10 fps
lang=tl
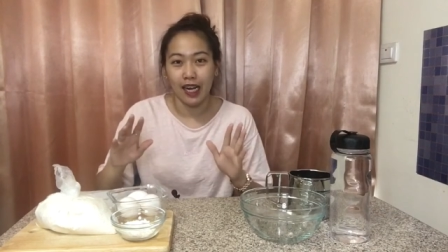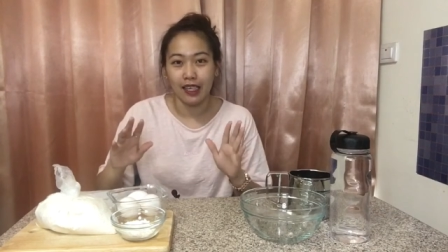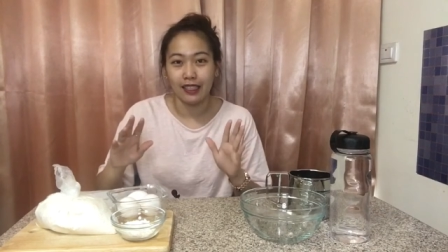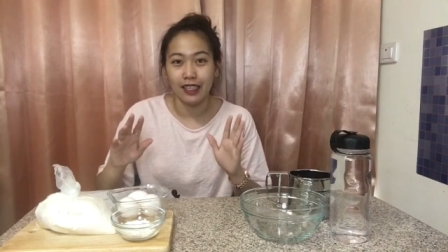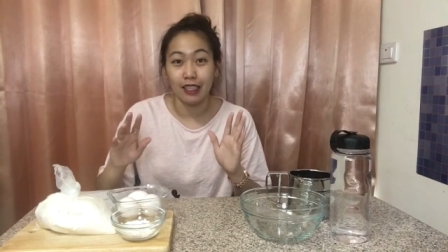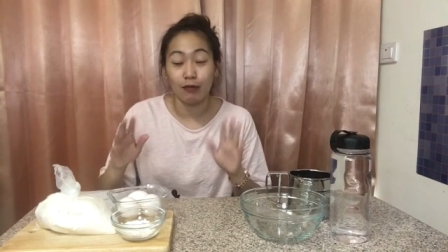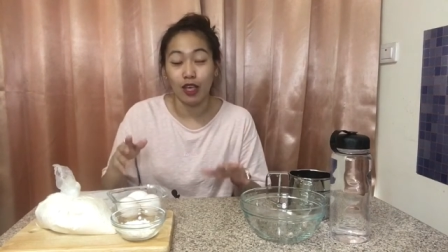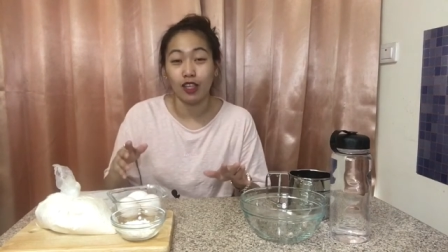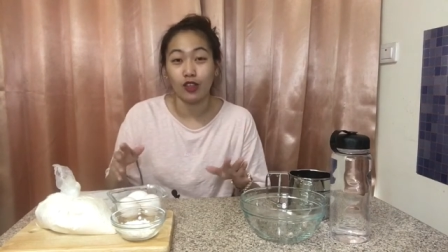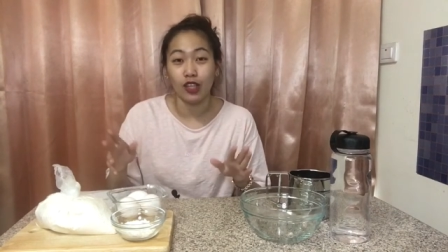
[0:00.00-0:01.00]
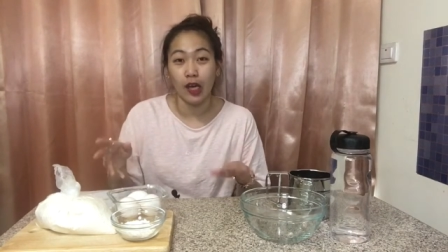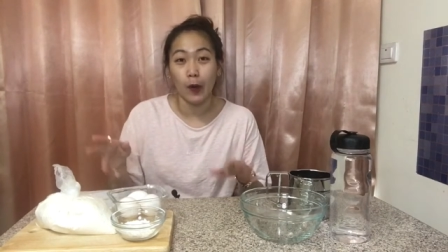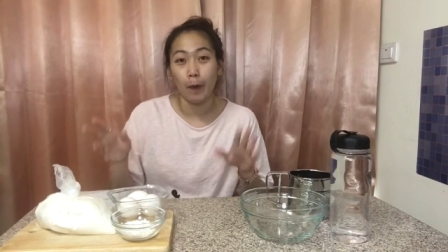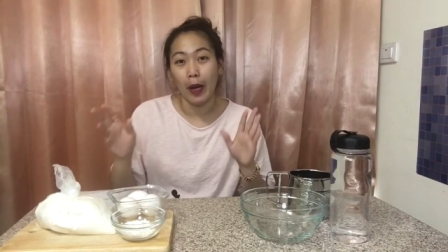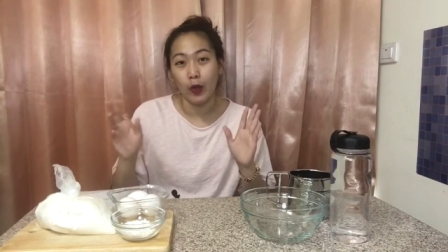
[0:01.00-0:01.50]
sasabihin ko na kung
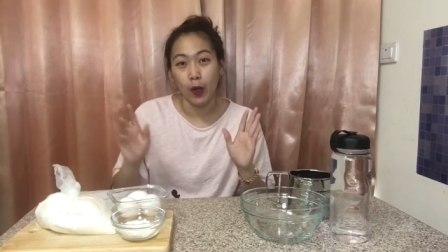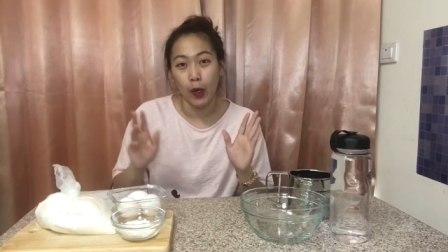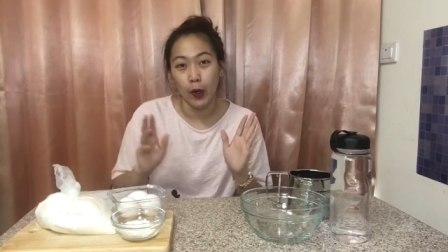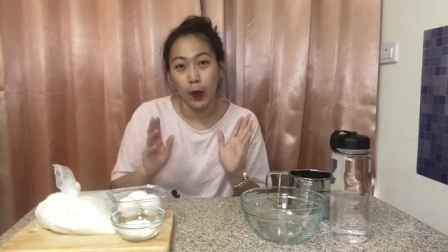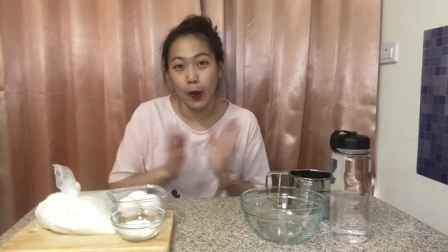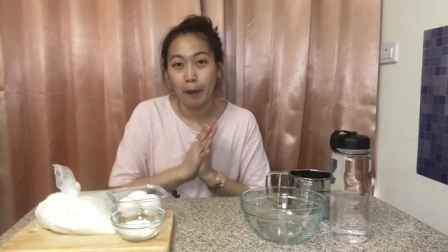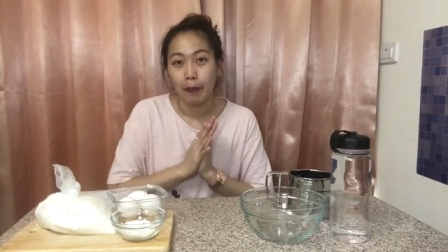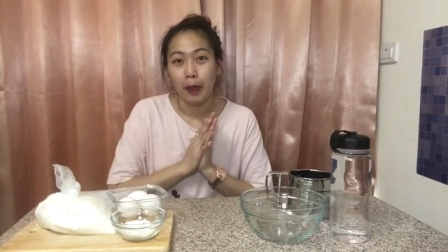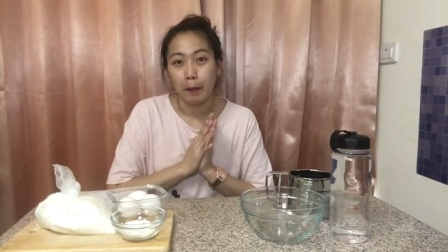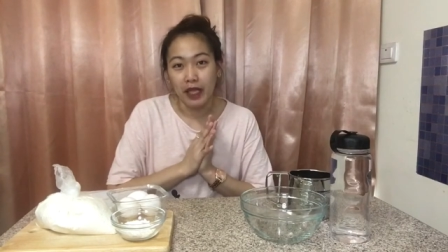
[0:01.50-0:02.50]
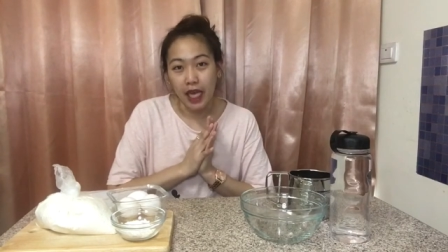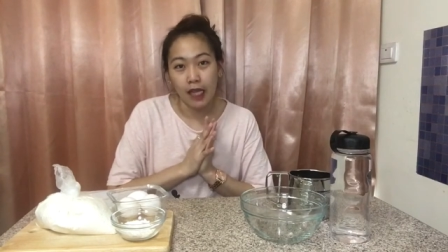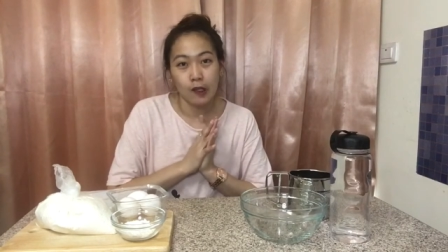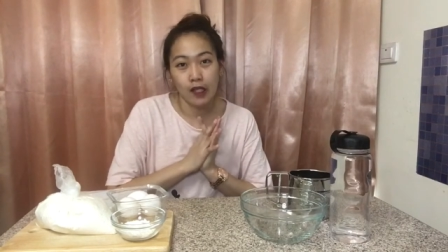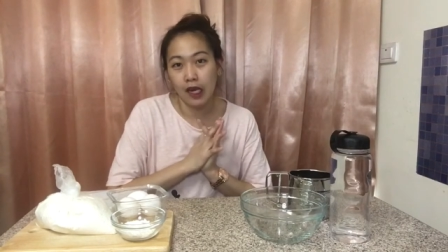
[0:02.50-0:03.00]
paano kayo manalo
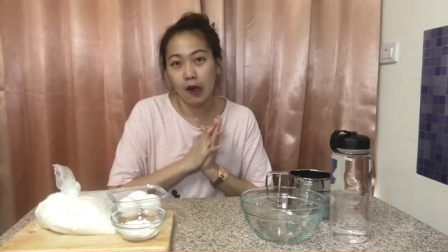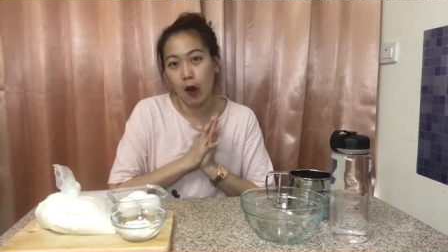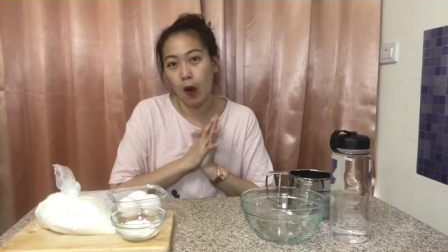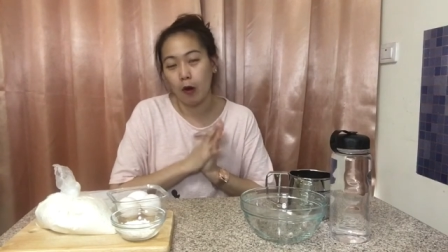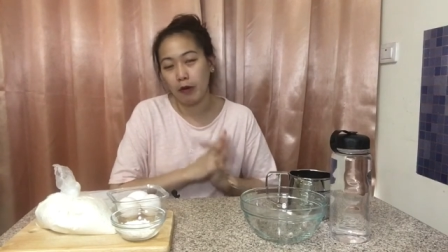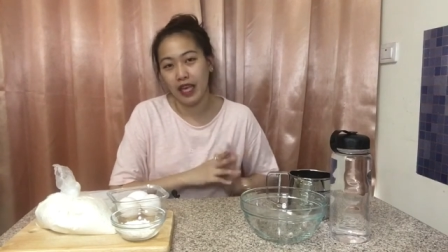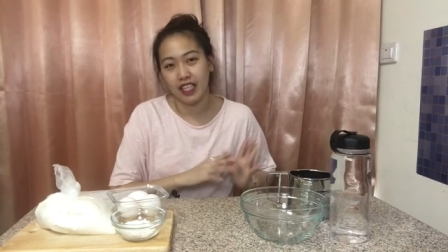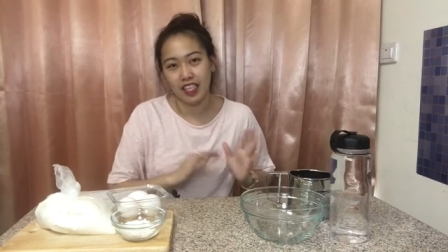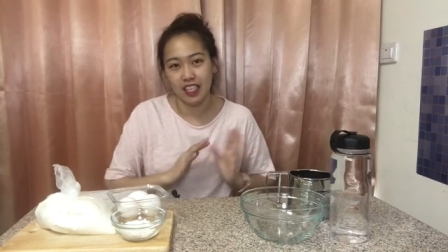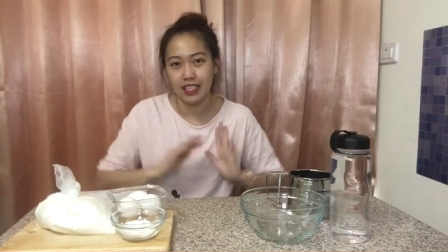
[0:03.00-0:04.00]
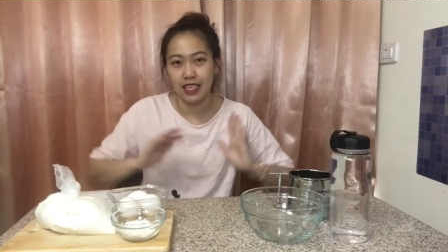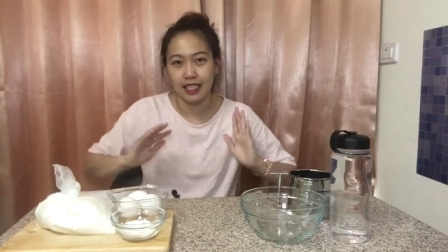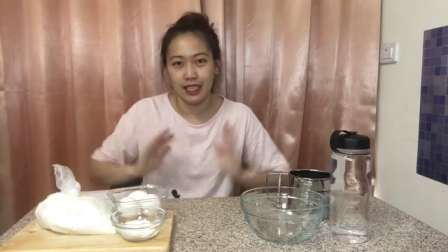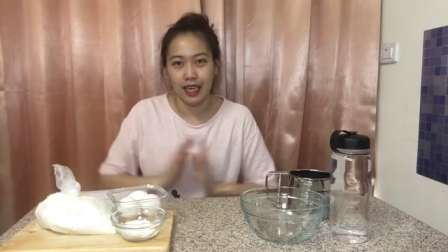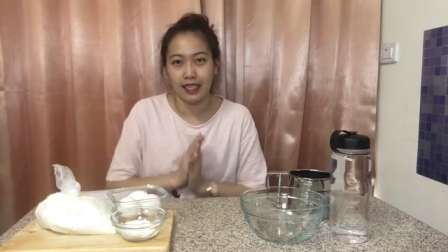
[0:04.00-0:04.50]
ng home and
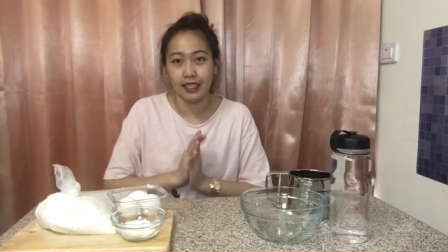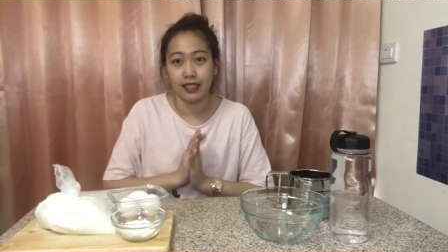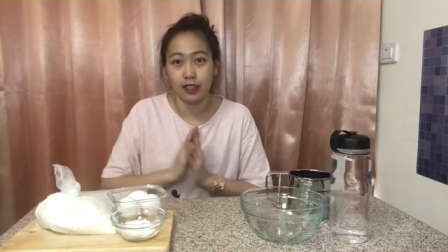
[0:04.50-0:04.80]
kitchen gadget.